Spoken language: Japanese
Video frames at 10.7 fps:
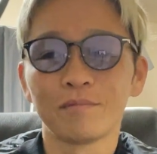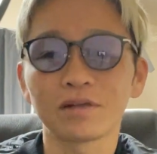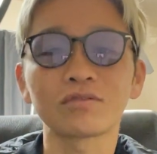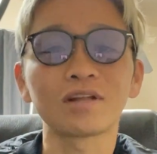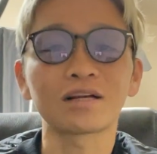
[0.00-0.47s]

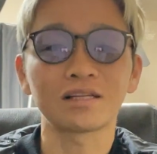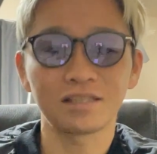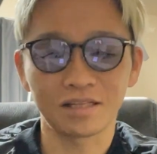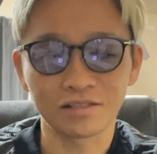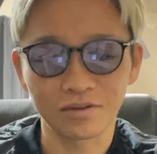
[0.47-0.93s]
まあそんな感
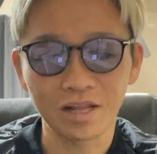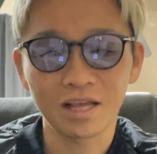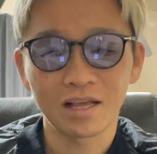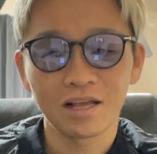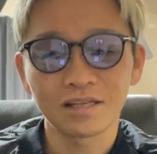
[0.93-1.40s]
じなんですよね。
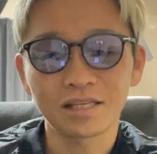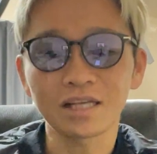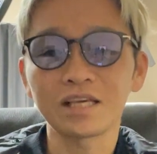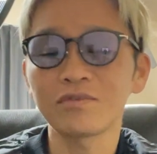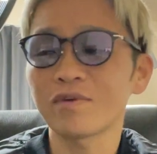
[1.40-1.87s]

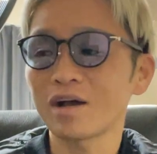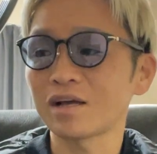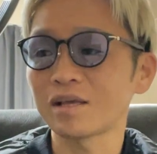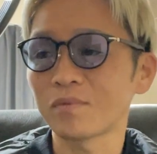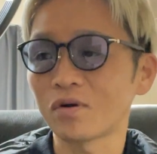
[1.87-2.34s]
最近
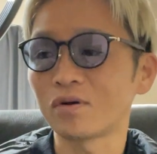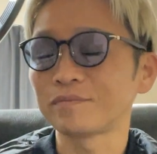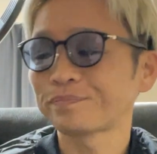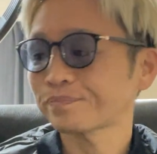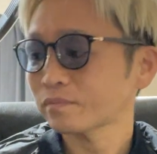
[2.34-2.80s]
は、で
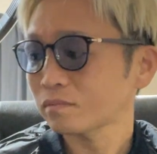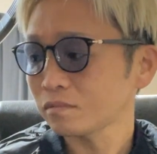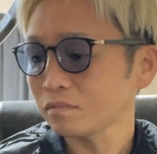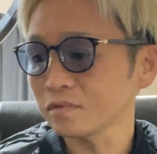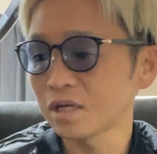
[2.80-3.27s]
も、
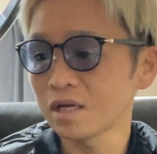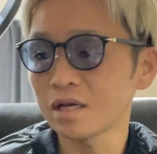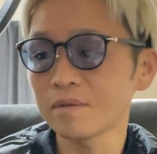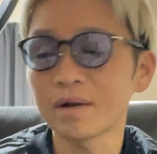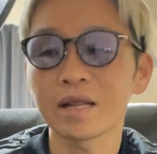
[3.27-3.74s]

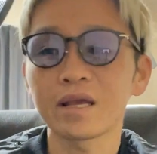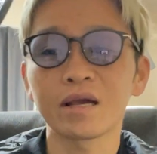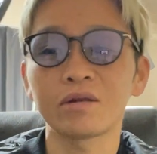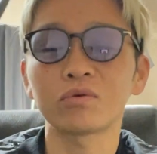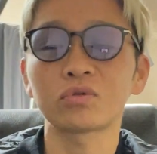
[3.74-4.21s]
えー、まあ恋
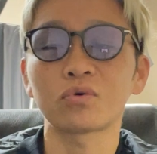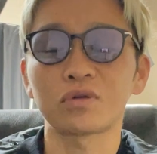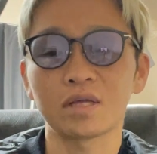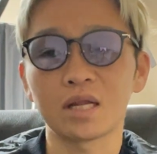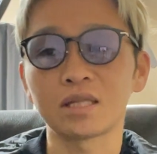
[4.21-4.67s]
愛のとこ
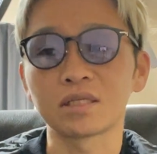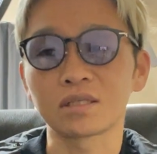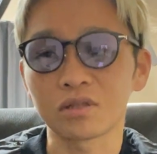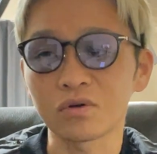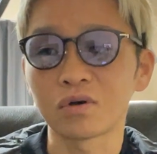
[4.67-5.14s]
ろではないです
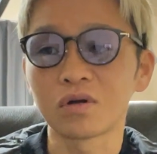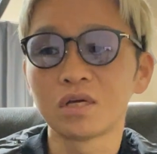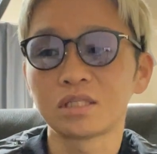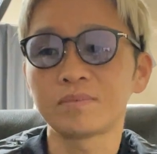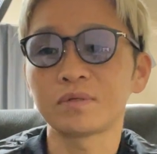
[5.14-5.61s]
けど、
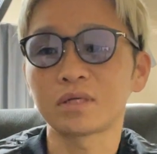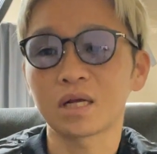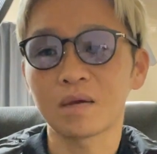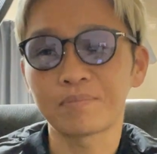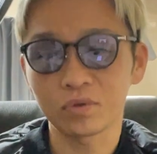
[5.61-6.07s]
自分か
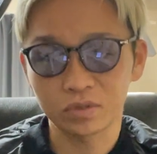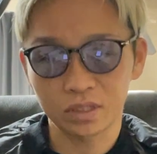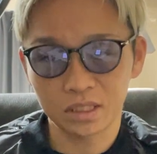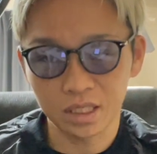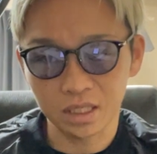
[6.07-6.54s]
ら
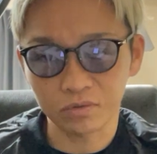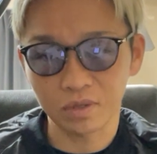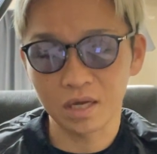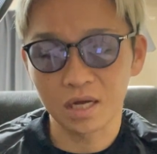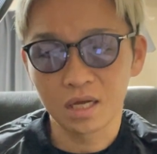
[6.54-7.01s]
アプローチしたりだと
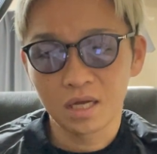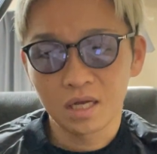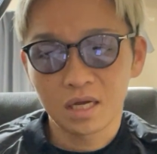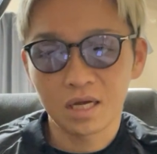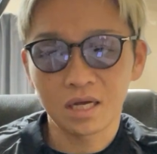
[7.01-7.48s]
か、
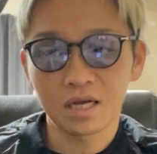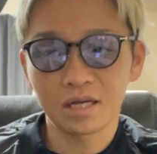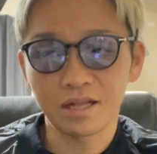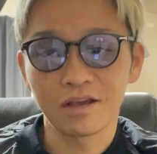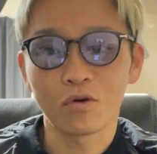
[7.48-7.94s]

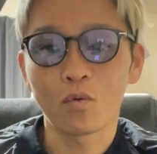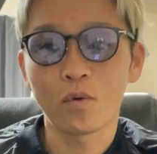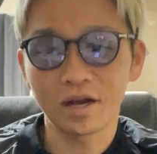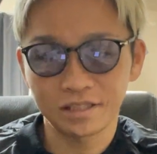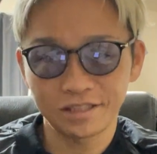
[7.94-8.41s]
あね、
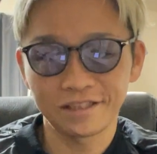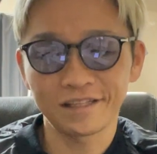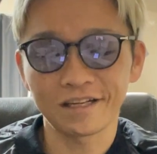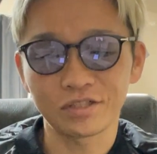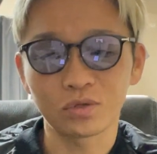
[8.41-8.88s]
オファーしに行っ
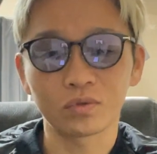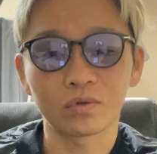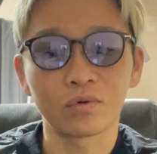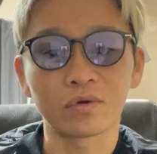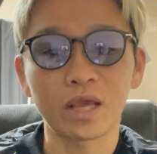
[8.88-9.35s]
たりするこ
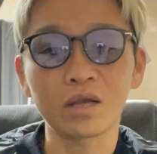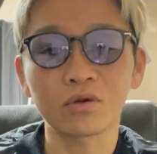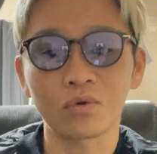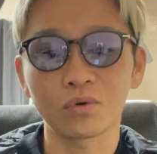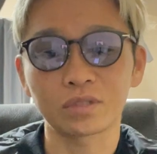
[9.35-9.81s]
とを
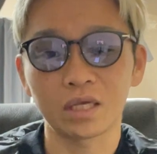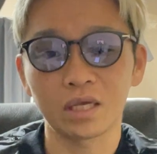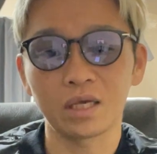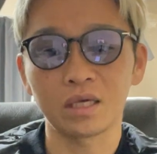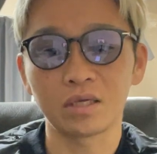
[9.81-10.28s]
結構して
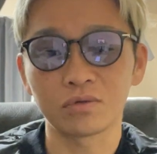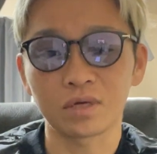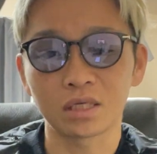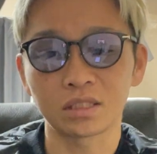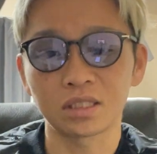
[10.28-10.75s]
いる
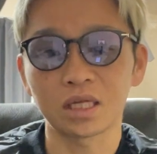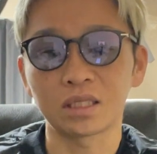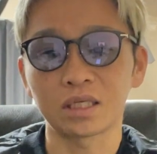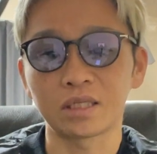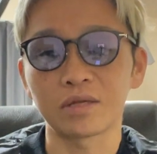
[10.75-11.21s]
感じに
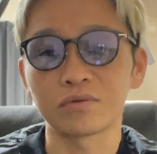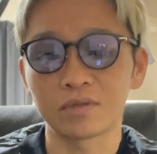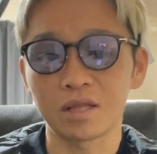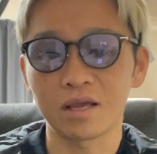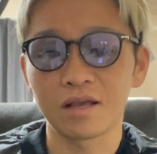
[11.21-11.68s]
なってきてる
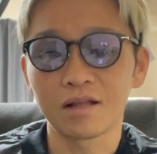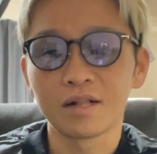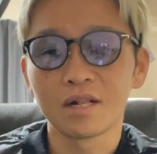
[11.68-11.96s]
んで、